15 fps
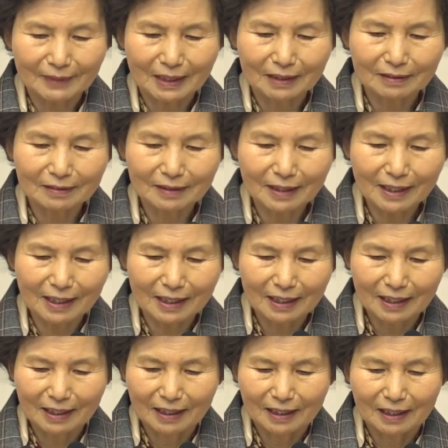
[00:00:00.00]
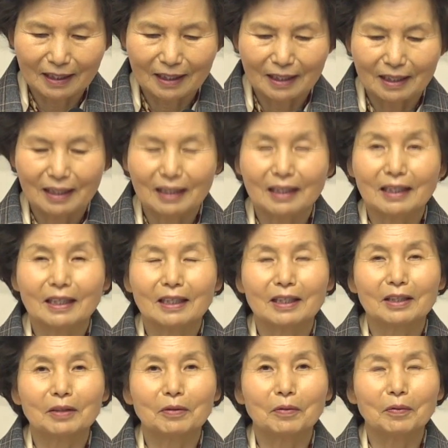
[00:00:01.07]
근데
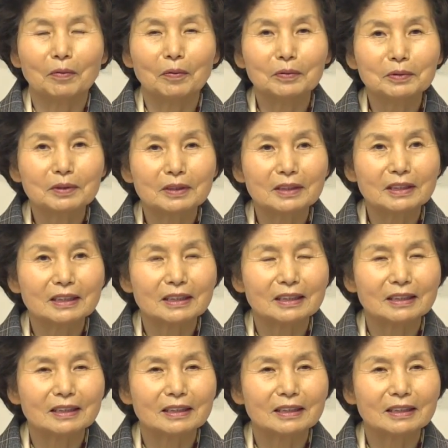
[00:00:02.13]
오늘은